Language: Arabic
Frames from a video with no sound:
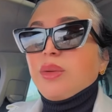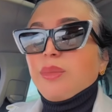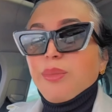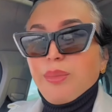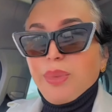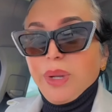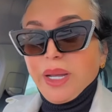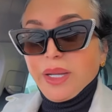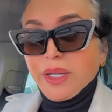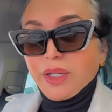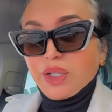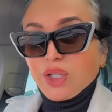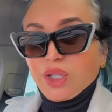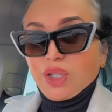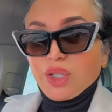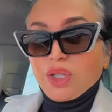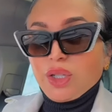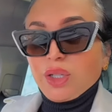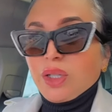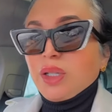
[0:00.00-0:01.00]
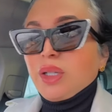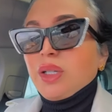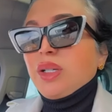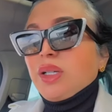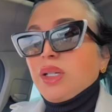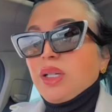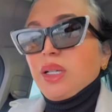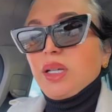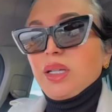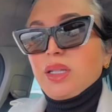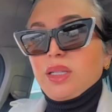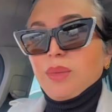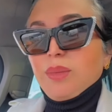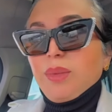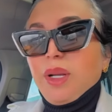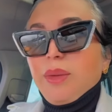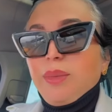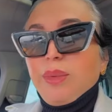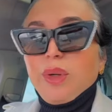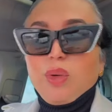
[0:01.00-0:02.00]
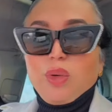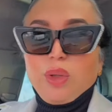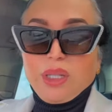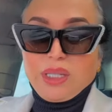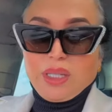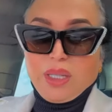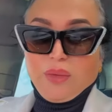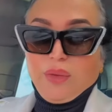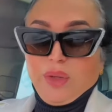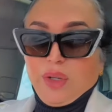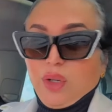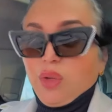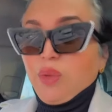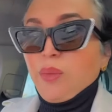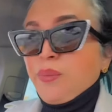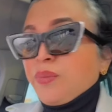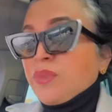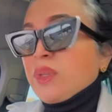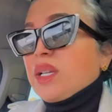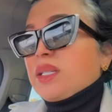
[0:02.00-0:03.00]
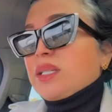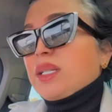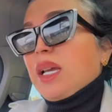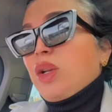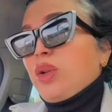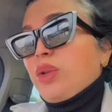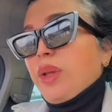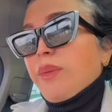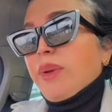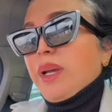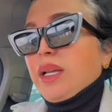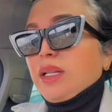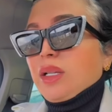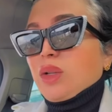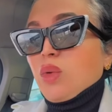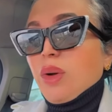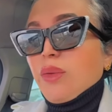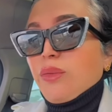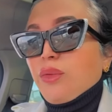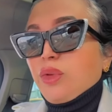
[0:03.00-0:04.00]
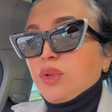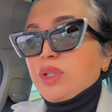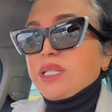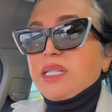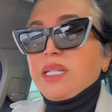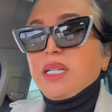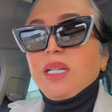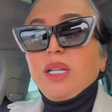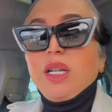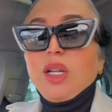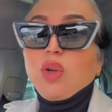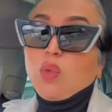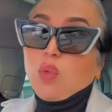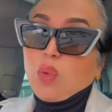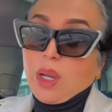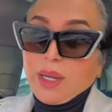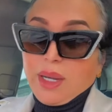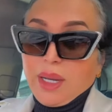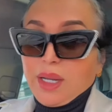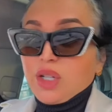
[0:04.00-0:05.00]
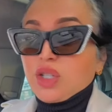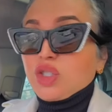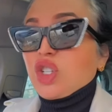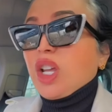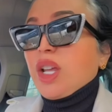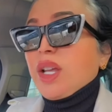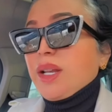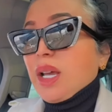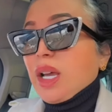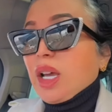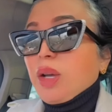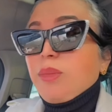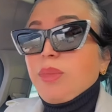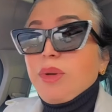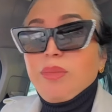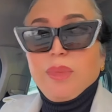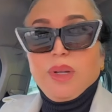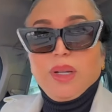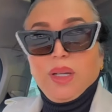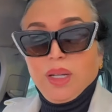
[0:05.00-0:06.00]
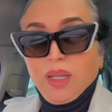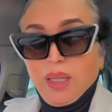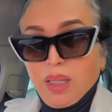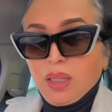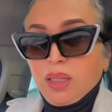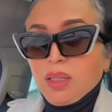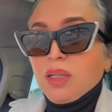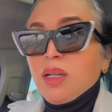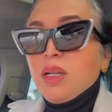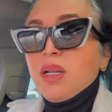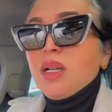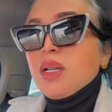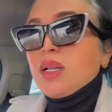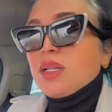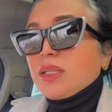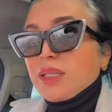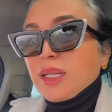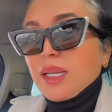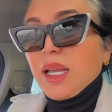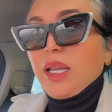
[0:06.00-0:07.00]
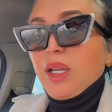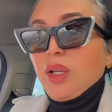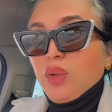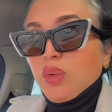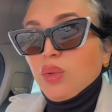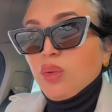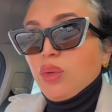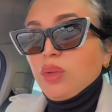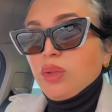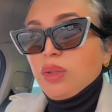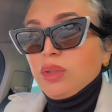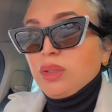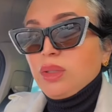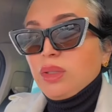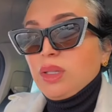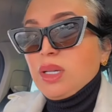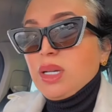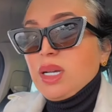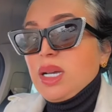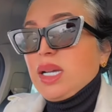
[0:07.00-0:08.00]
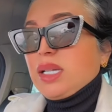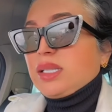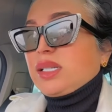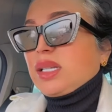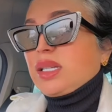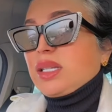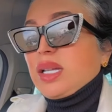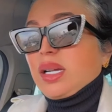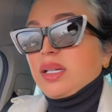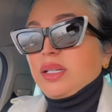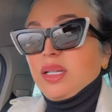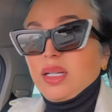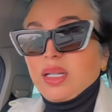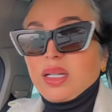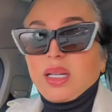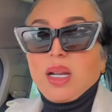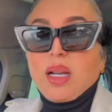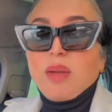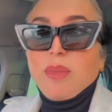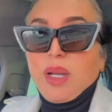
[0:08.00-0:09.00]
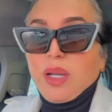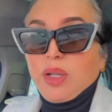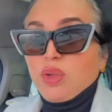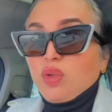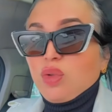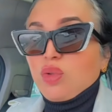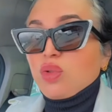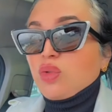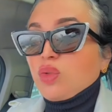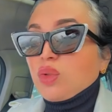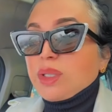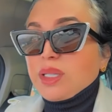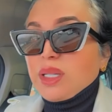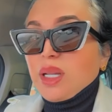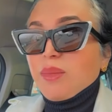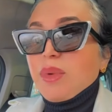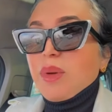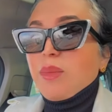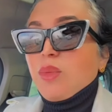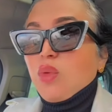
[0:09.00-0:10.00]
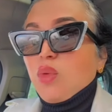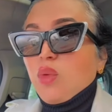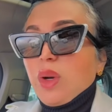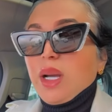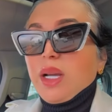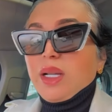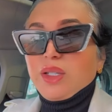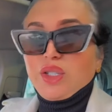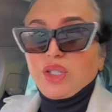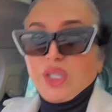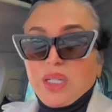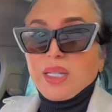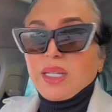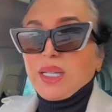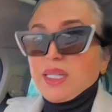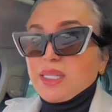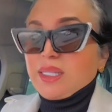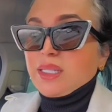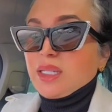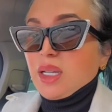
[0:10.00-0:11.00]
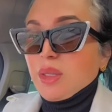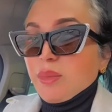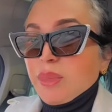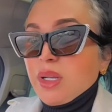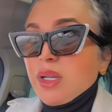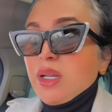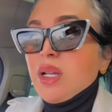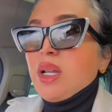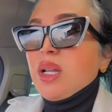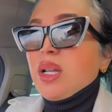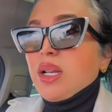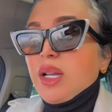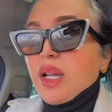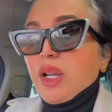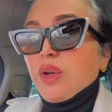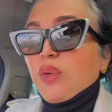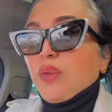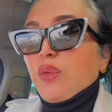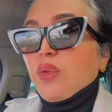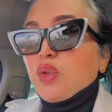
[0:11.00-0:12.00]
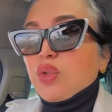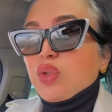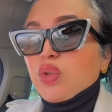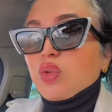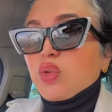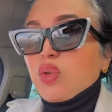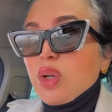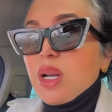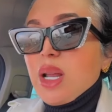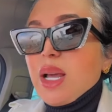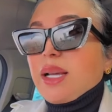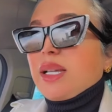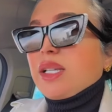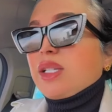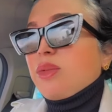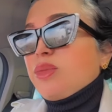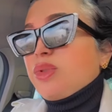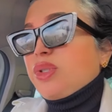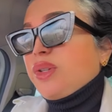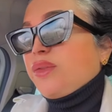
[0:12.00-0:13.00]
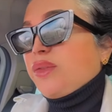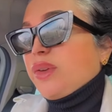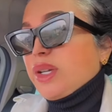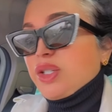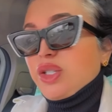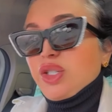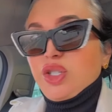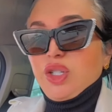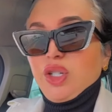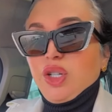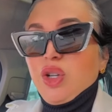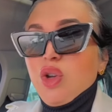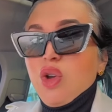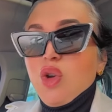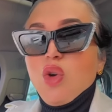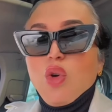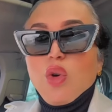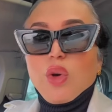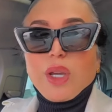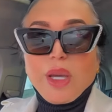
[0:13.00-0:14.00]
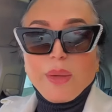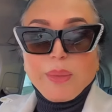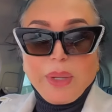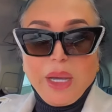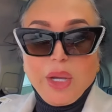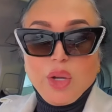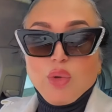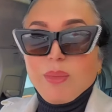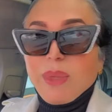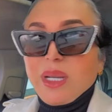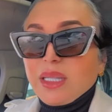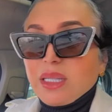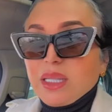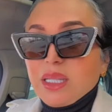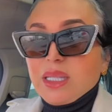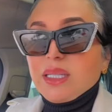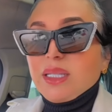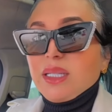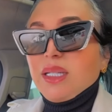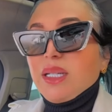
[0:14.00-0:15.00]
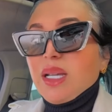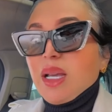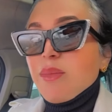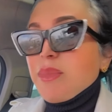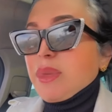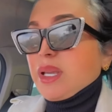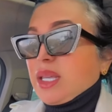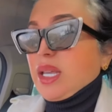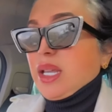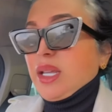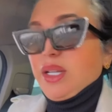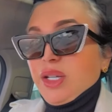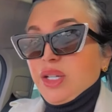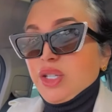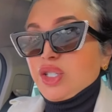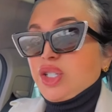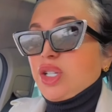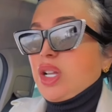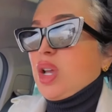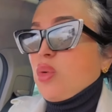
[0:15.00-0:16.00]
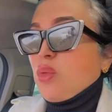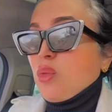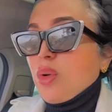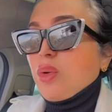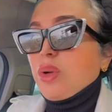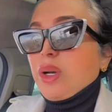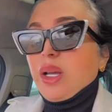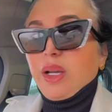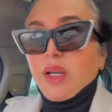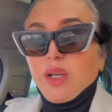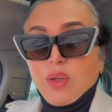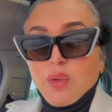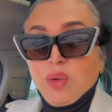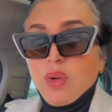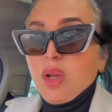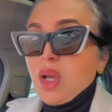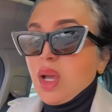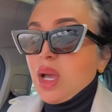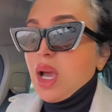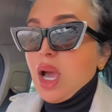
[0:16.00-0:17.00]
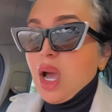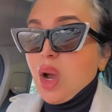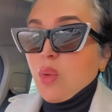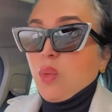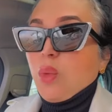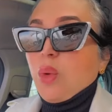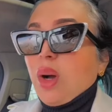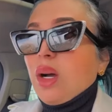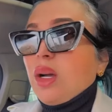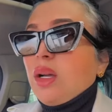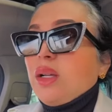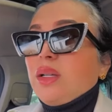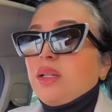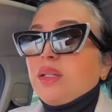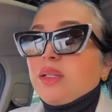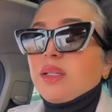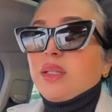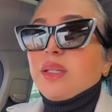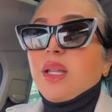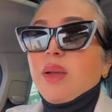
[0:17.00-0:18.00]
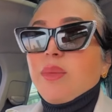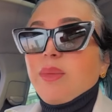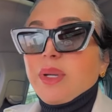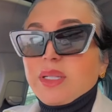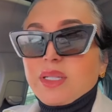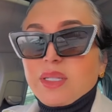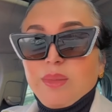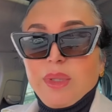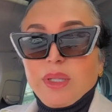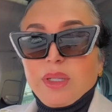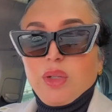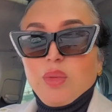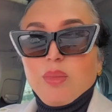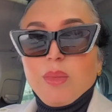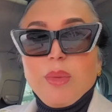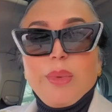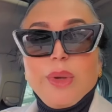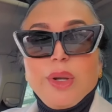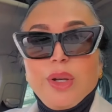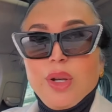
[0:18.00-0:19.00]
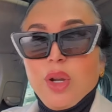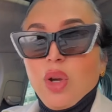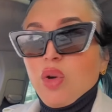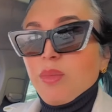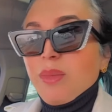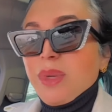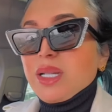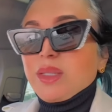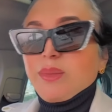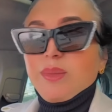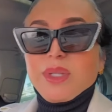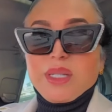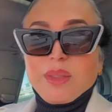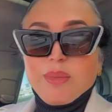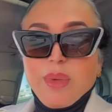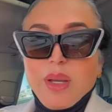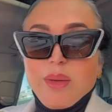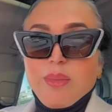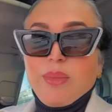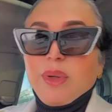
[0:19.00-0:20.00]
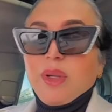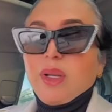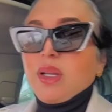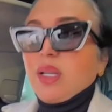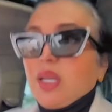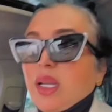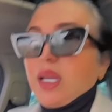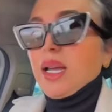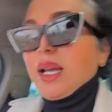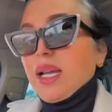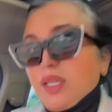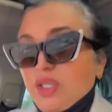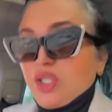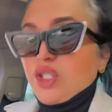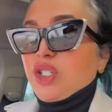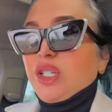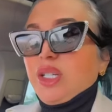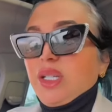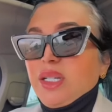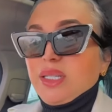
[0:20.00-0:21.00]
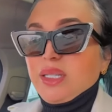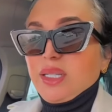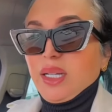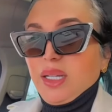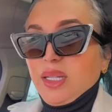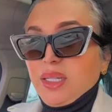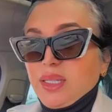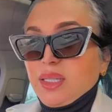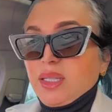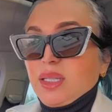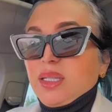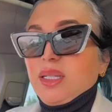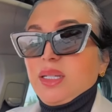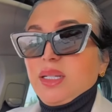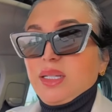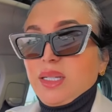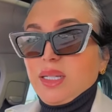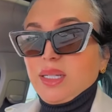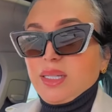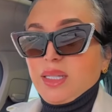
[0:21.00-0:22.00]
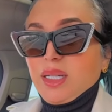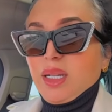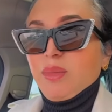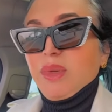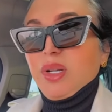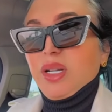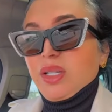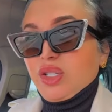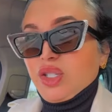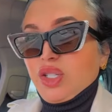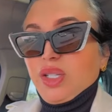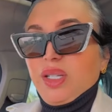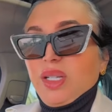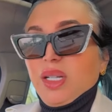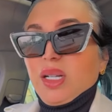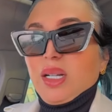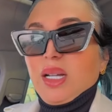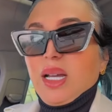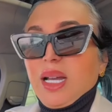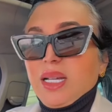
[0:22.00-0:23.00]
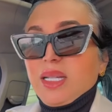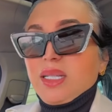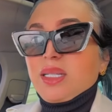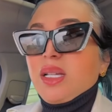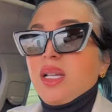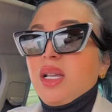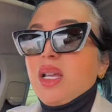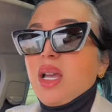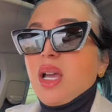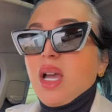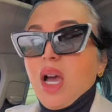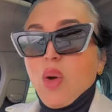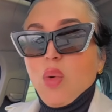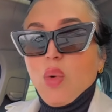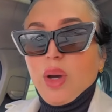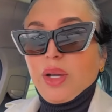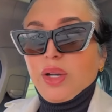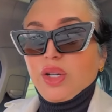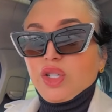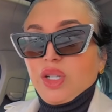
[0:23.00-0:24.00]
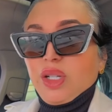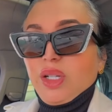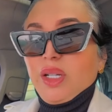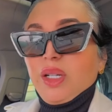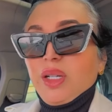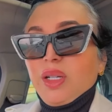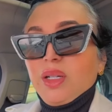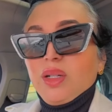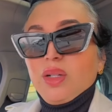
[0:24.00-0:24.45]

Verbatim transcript: باش يتبلى به ولا يصرف عليهم تخيلوا دابا هذا الكوافور سنين هو هنايا جا هنا قبل مني تخيلوا حتى الدار ديال الكريم ما عندوش والسبب هو هذا الشيء اللي كيستعمل لانه فلوسه كلها كتمشي في هذا الشيء وكيبقى يومين ثلاث ايام ما كايناش لا هو ولا غيره ها هو دابا سمعت لهم بانه مات بسبب هذا الشيء اللي تي اللي تيستعمل هذا الشيء ديال الايس هو خرج عليه